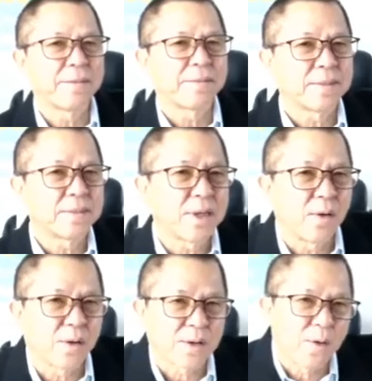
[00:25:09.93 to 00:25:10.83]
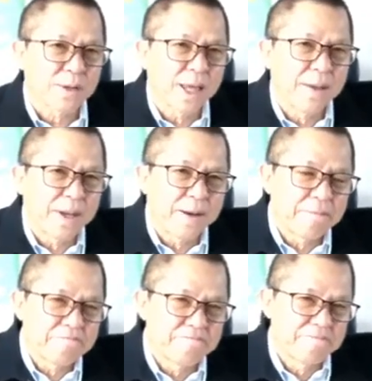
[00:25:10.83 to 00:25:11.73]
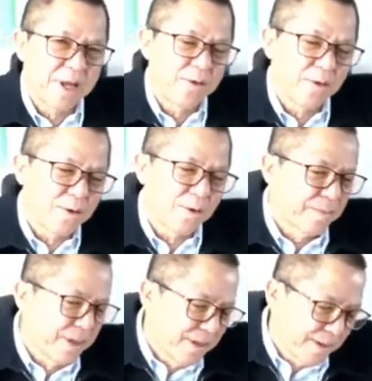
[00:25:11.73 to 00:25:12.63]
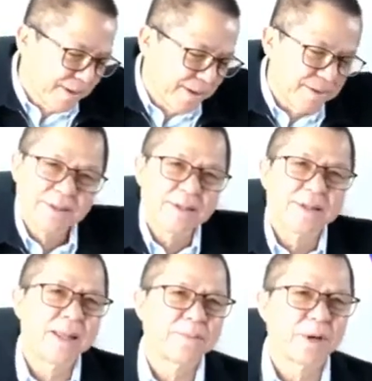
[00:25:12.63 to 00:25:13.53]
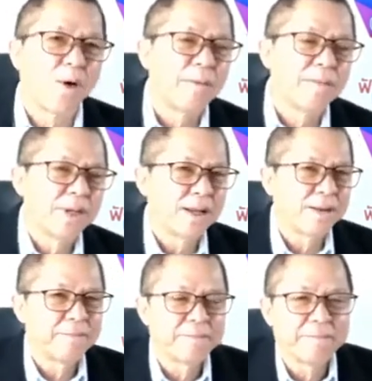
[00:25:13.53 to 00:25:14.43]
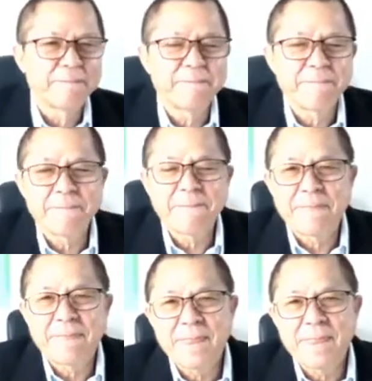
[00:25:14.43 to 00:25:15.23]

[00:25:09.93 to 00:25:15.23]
กัญชาเนี่ยมันอาจจะเกิดเพียงชั่วครู่แล้วเดี๋ยวมันจะปรับตัวลงทีหลัง